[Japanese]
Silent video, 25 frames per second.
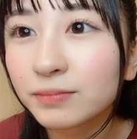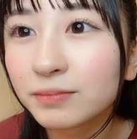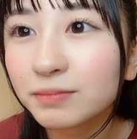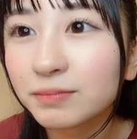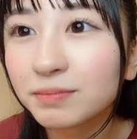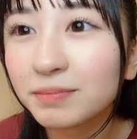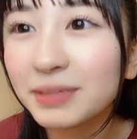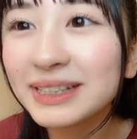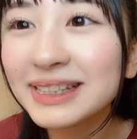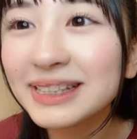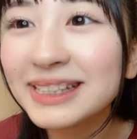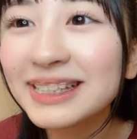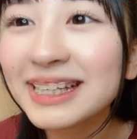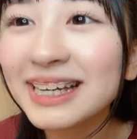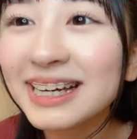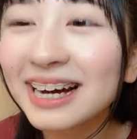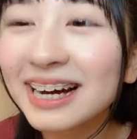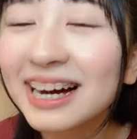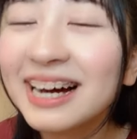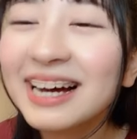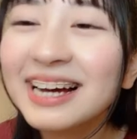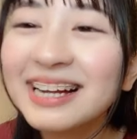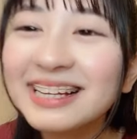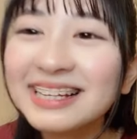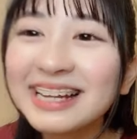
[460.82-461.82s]
まつげが
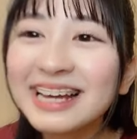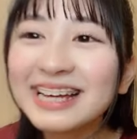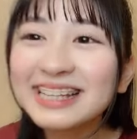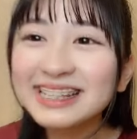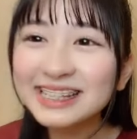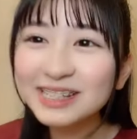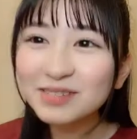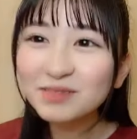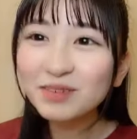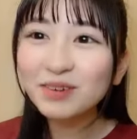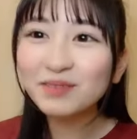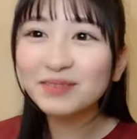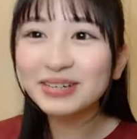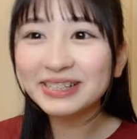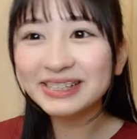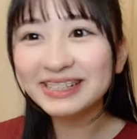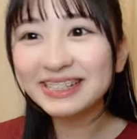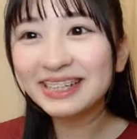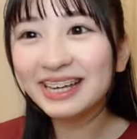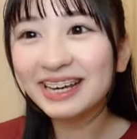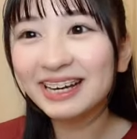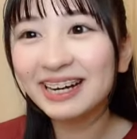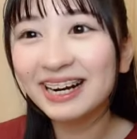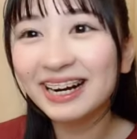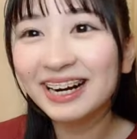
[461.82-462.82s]
ねいつもまつ
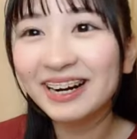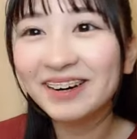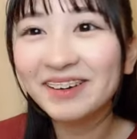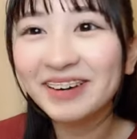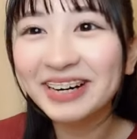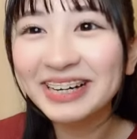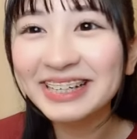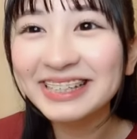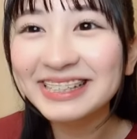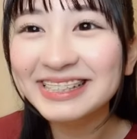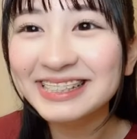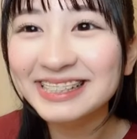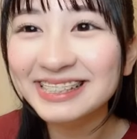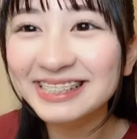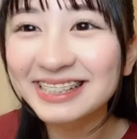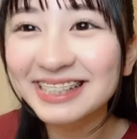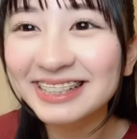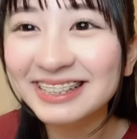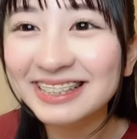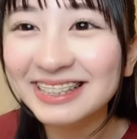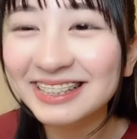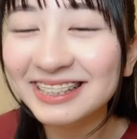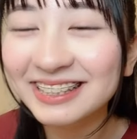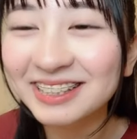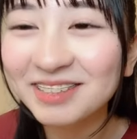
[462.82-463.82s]
げが可愛いですねって
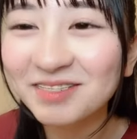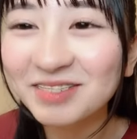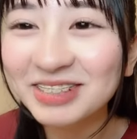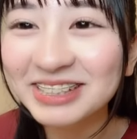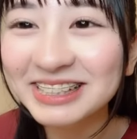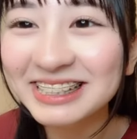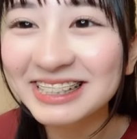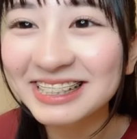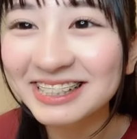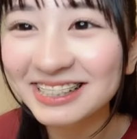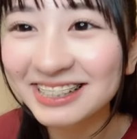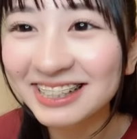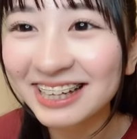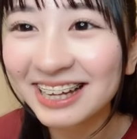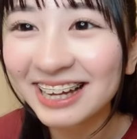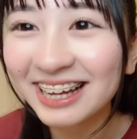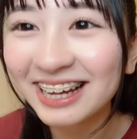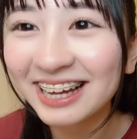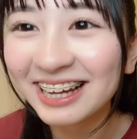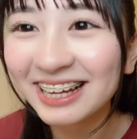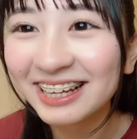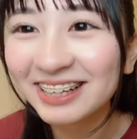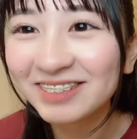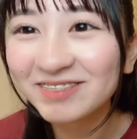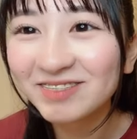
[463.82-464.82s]
言ってますよ
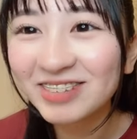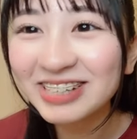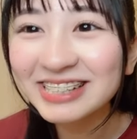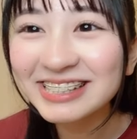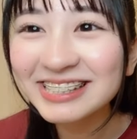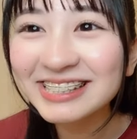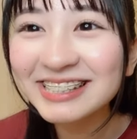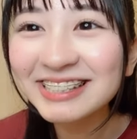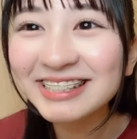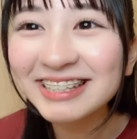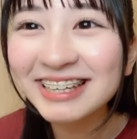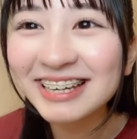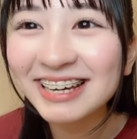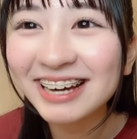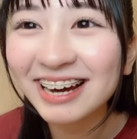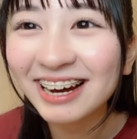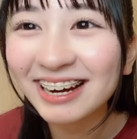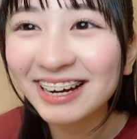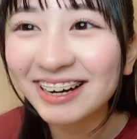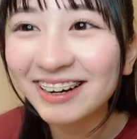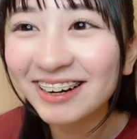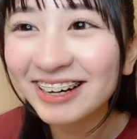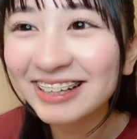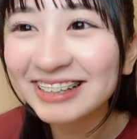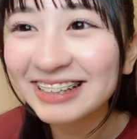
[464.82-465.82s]
ねまつげが
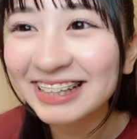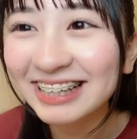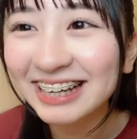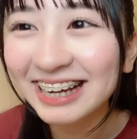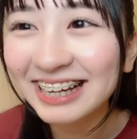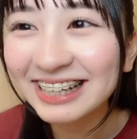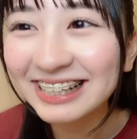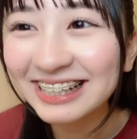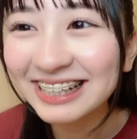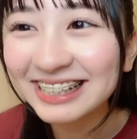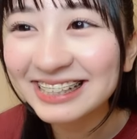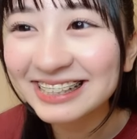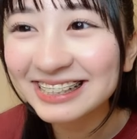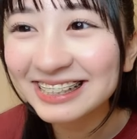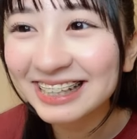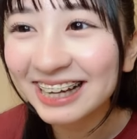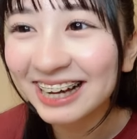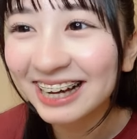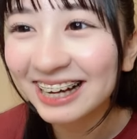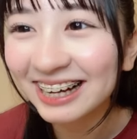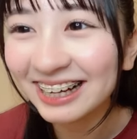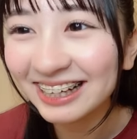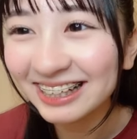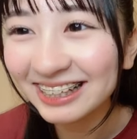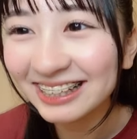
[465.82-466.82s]
可愛いって何です
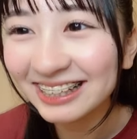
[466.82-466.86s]
か